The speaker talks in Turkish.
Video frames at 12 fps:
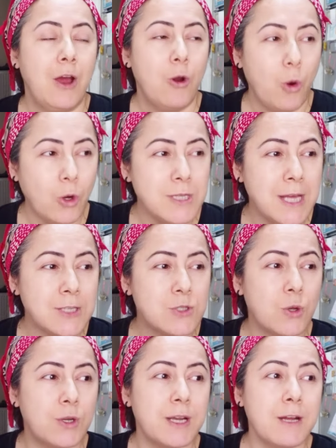Ondan
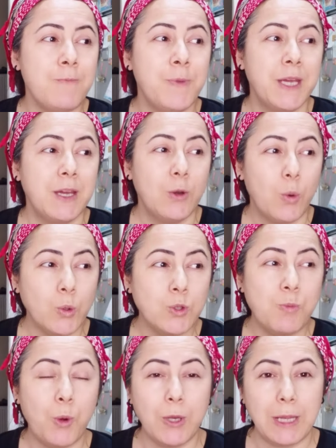sonra onu
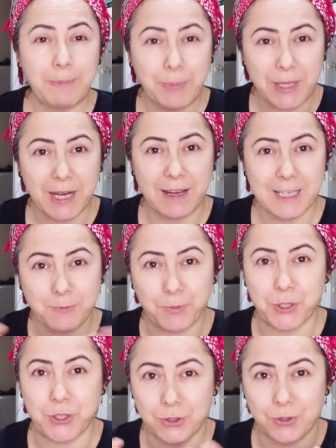böyle biraz
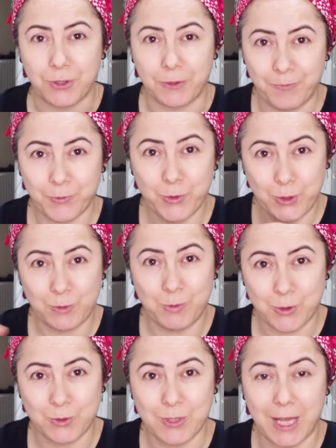pişirdim. Tuzunu
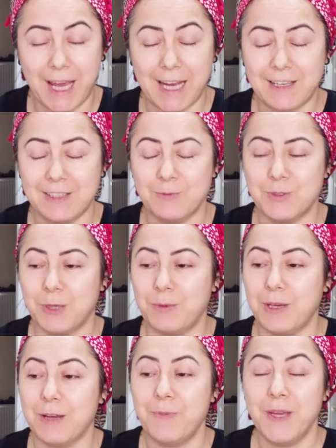muzunu da ekledim tabii.